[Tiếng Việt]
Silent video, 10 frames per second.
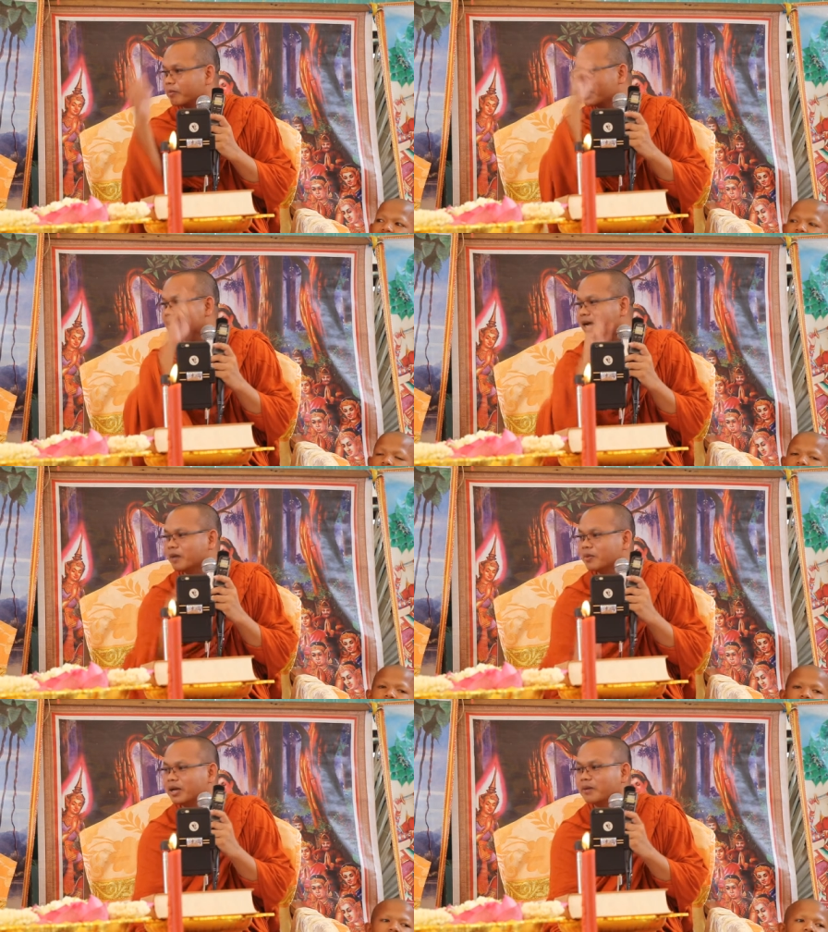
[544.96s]
men
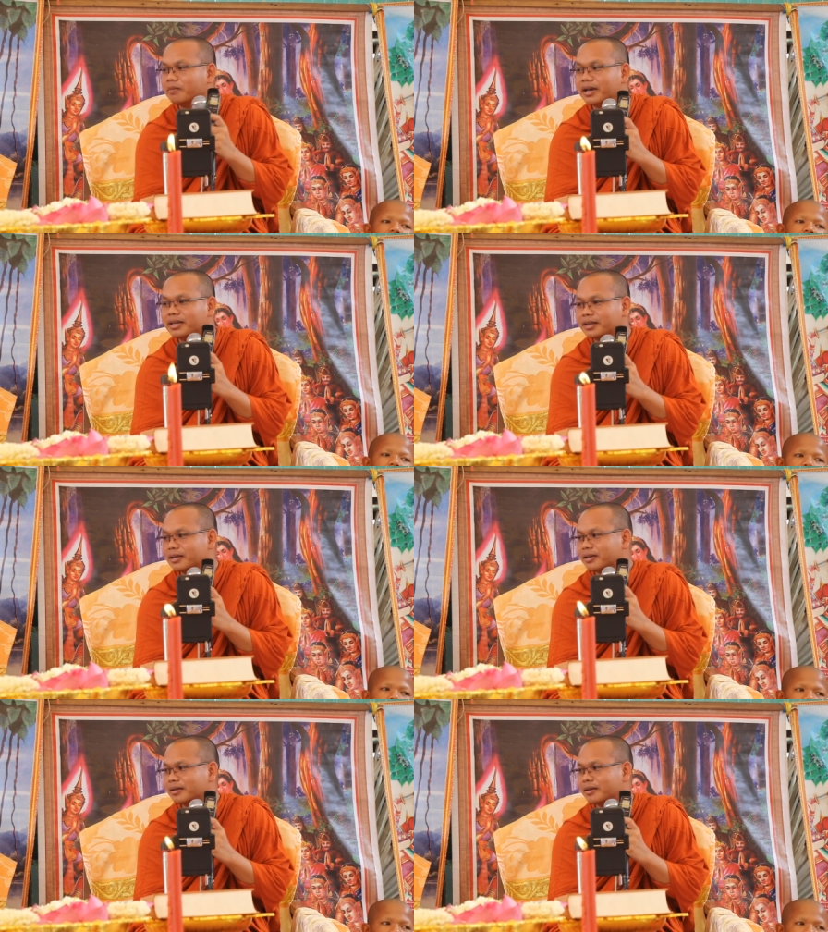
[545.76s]
cạt về lương mê
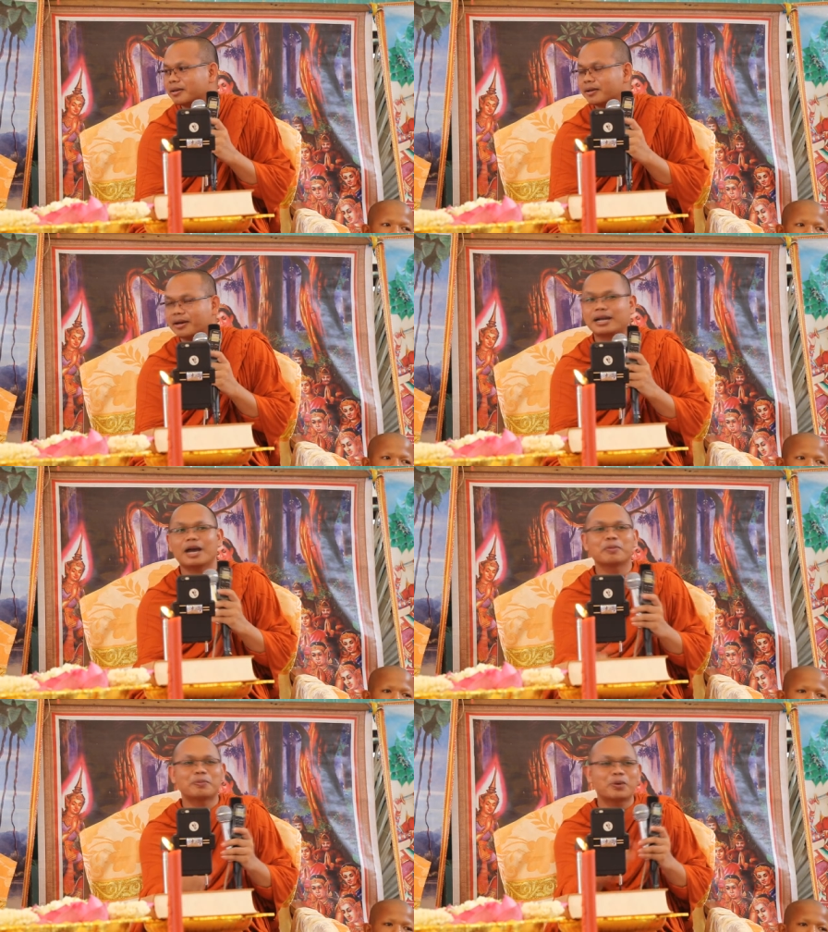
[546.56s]
chứ
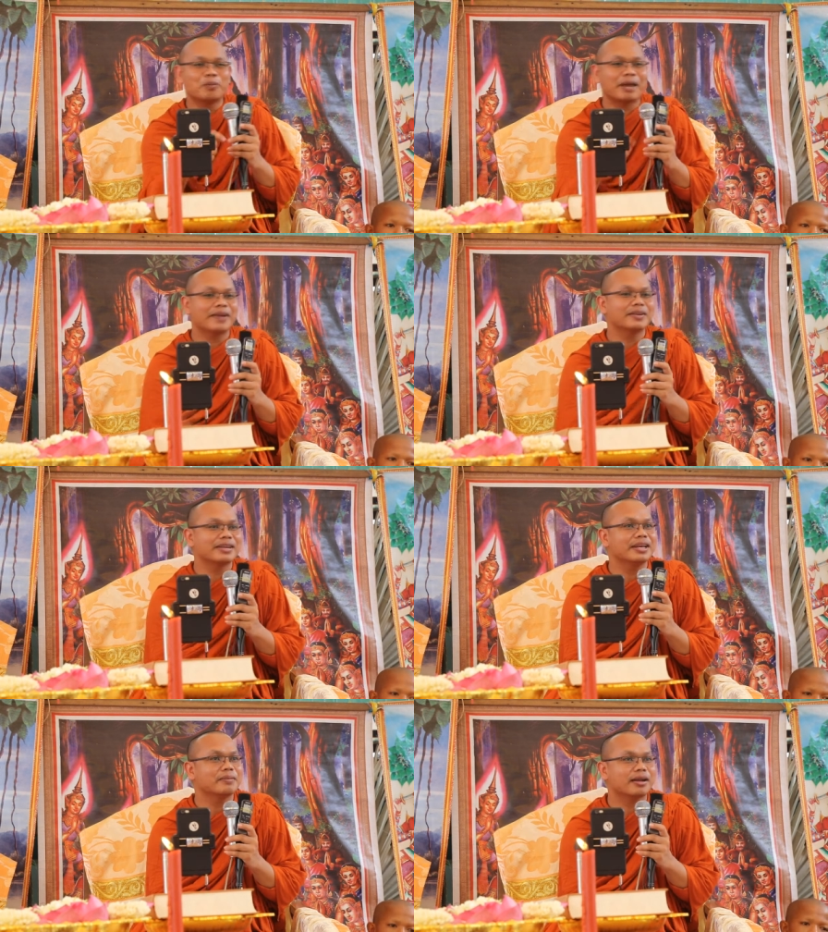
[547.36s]
cạt về phù mai đôi
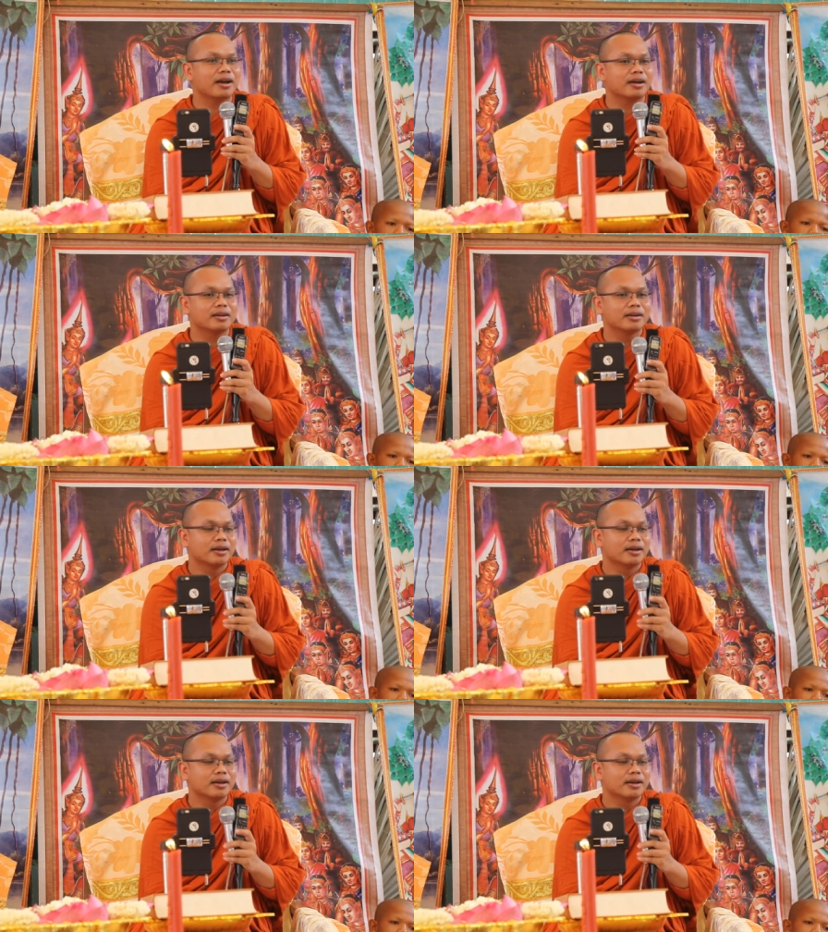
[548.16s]
kia mày nọt